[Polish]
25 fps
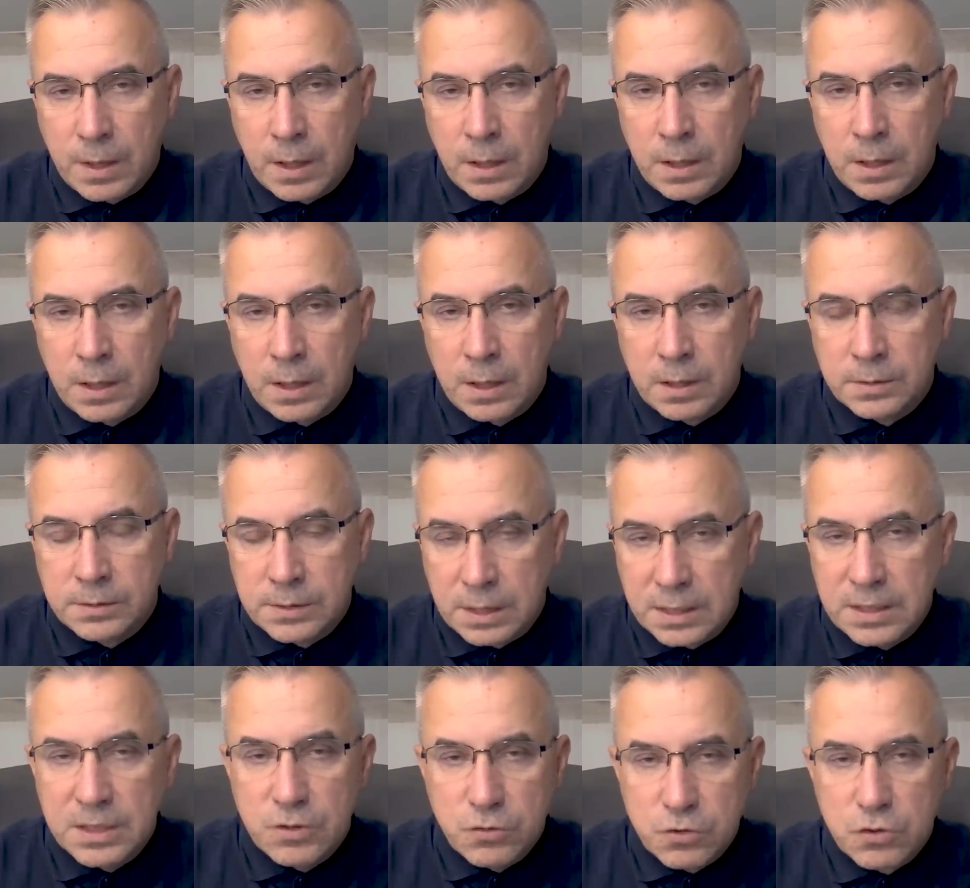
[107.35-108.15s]
A
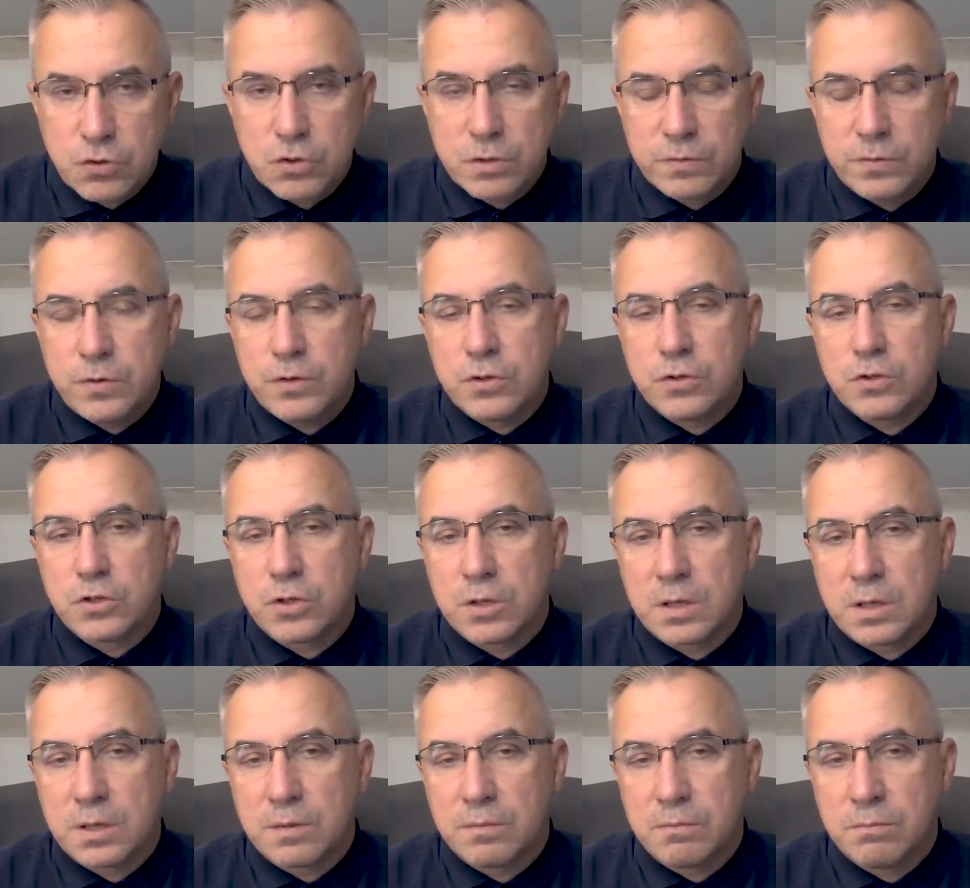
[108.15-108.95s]
dalej
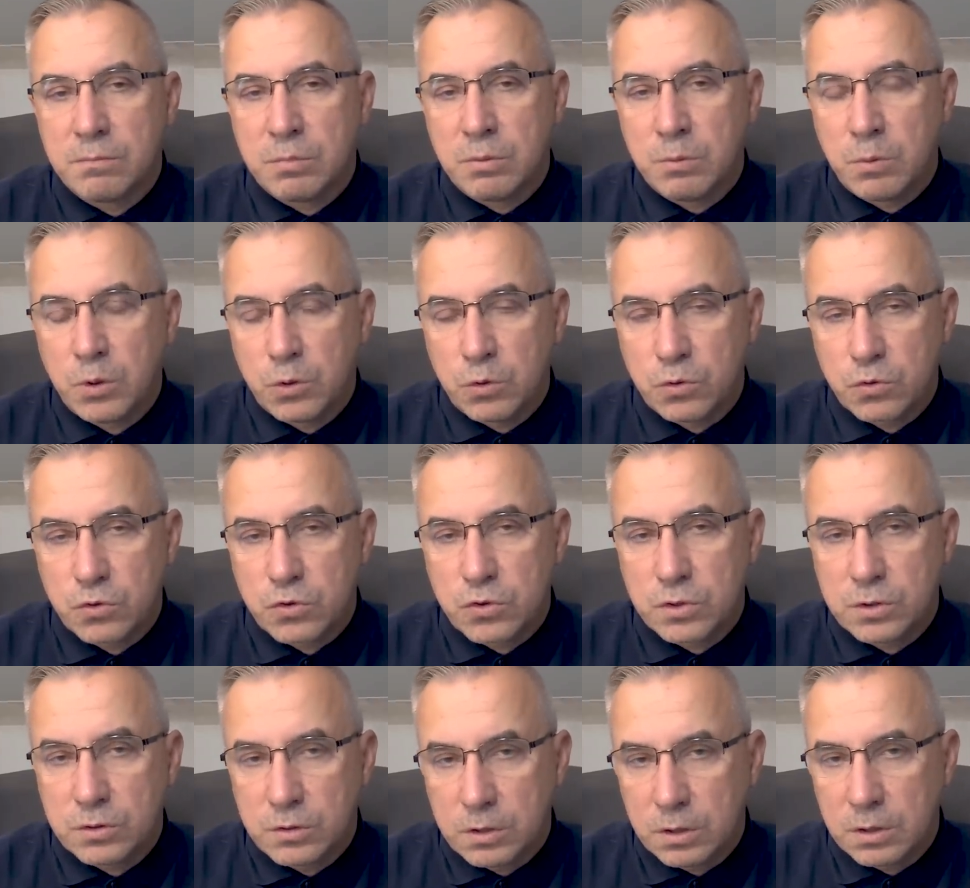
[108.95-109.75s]
rzeczywiście było
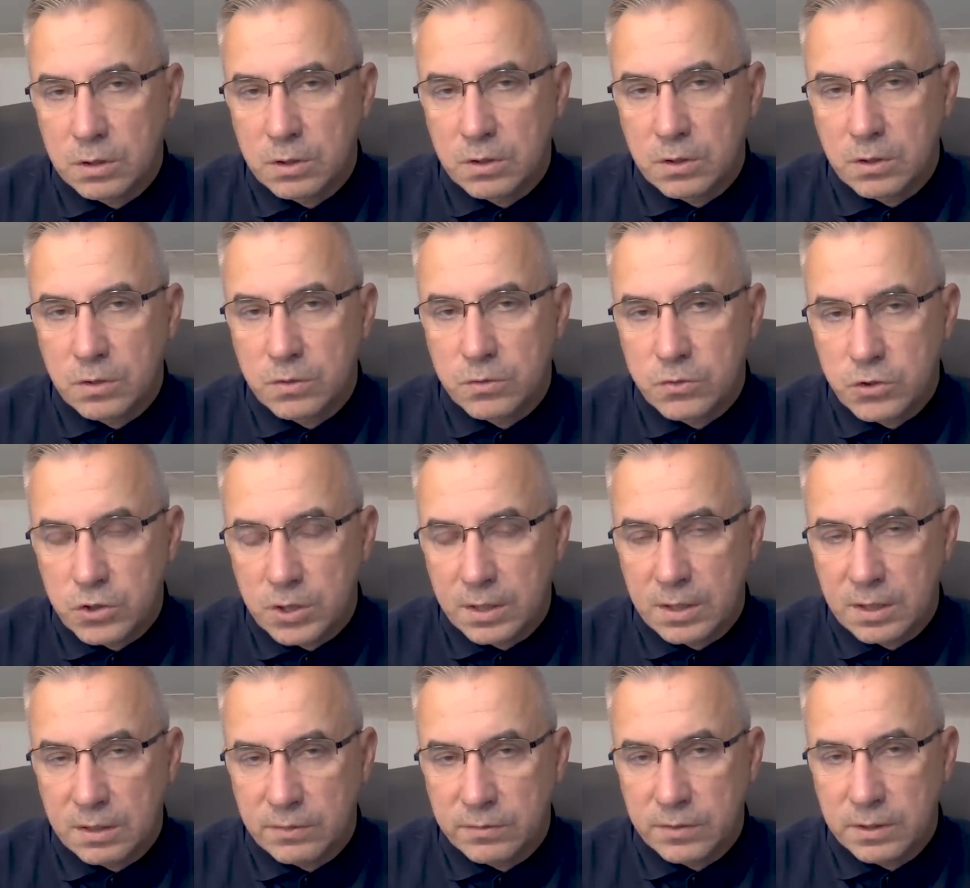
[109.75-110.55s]
już tylko
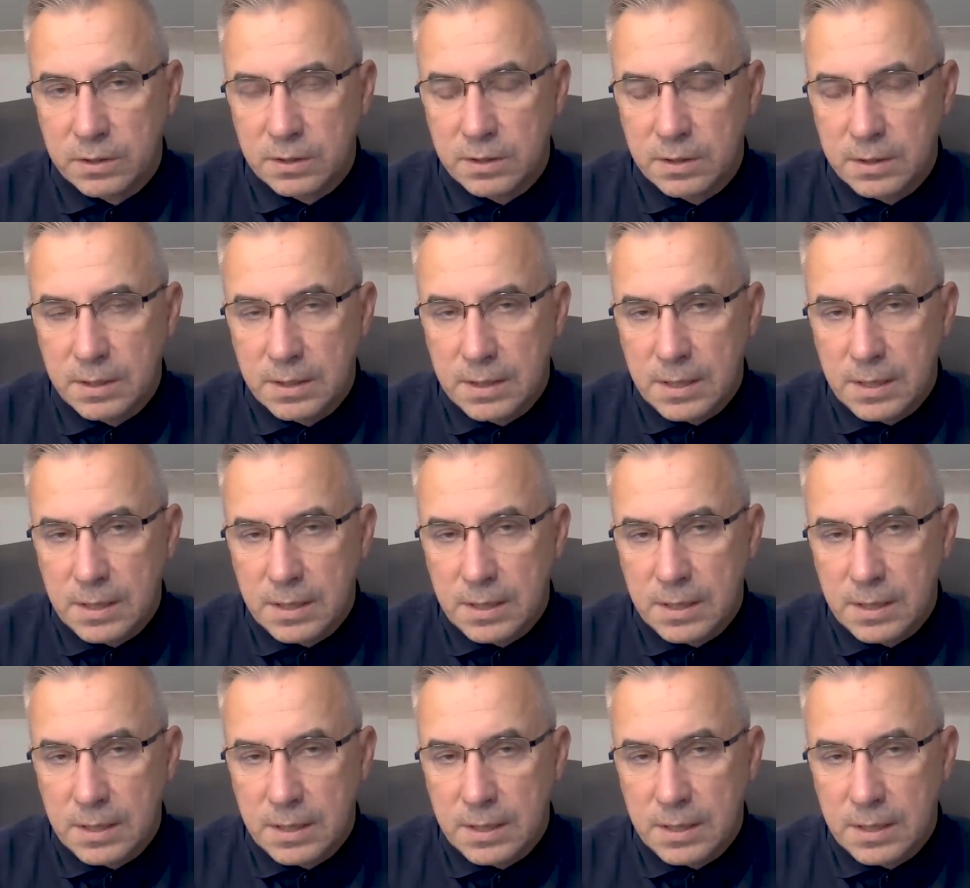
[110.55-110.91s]
ciekawiej.